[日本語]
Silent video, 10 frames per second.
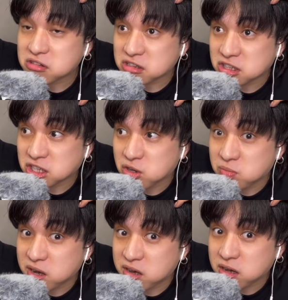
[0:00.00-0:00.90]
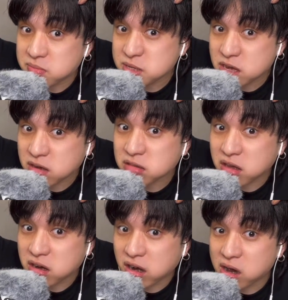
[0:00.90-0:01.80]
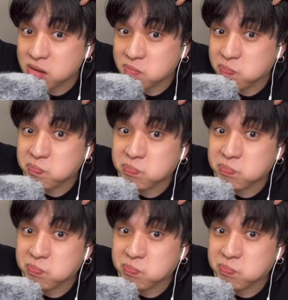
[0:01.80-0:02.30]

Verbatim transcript: 私の前髪なかったら、